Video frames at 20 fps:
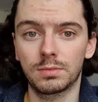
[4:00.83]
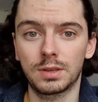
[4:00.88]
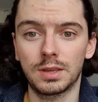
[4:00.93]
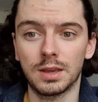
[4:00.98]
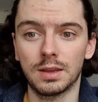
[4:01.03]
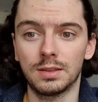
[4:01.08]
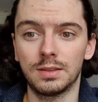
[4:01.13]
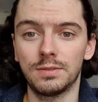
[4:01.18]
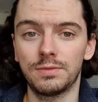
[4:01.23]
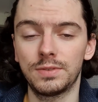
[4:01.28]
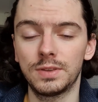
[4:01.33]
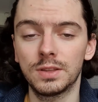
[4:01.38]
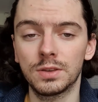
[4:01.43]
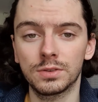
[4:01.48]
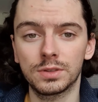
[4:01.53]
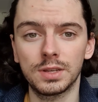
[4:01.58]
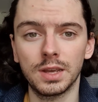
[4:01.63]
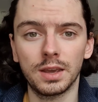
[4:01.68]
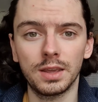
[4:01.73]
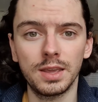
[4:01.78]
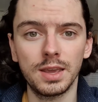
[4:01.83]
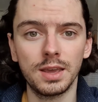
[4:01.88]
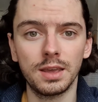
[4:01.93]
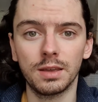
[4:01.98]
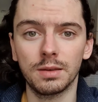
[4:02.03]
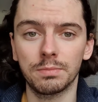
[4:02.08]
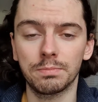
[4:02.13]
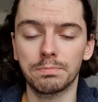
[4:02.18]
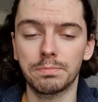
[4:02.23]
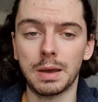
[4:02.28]
qui a des finances
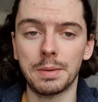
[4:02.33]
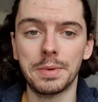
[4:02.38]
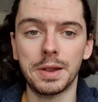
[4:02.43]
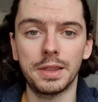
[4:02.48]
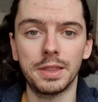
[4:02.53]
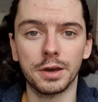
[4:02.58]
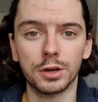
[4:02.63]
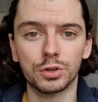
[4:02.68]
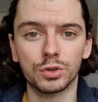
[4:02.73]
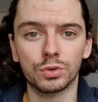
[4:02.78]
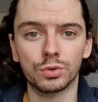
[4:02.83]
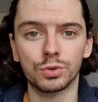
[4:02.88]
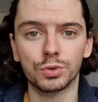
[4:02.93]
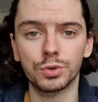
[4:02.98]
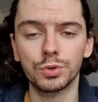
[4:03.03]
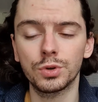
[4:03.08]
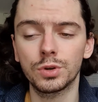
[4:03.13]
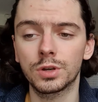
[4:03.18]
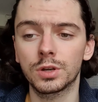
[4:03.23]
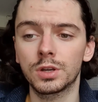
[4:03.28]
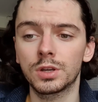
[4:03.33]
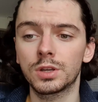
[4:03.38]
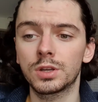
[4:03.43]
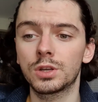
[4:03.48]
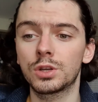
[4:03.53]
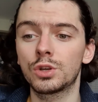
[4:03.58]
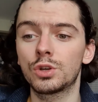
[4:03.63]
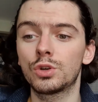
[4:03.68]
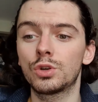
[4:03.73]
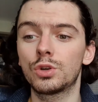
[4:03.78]
derrière, pas mal d'argent en jeu,
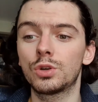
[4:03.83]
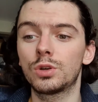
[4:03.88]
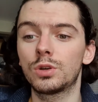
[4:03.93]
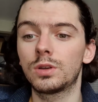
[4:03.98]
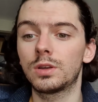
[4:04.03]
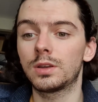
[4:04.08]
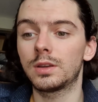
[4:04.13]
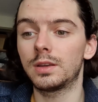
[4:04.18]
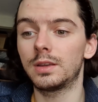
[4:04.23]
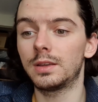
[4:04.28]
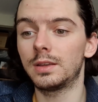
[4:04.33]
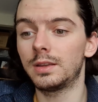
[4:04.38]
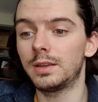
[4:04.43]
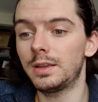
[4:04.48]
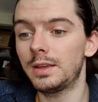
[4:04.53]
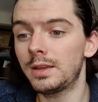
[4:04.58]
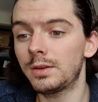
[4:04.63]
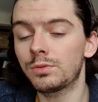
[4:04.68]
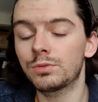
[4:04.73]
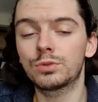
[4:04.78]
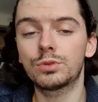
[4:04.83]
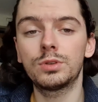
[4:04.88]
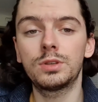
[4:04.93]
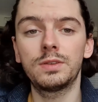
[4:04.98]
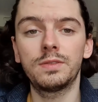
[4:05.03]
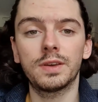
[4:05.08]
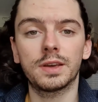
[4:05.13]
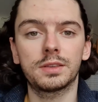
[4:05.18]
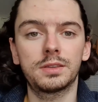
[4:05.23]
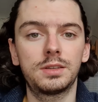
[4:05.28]
et on se
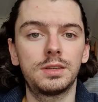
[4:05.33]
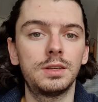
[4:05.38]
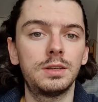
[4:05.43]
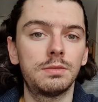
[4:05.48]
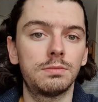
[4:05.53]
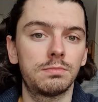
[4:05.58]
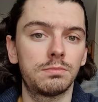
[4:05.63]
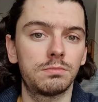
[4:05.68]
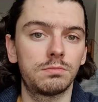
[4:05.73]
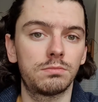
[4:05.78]
divertit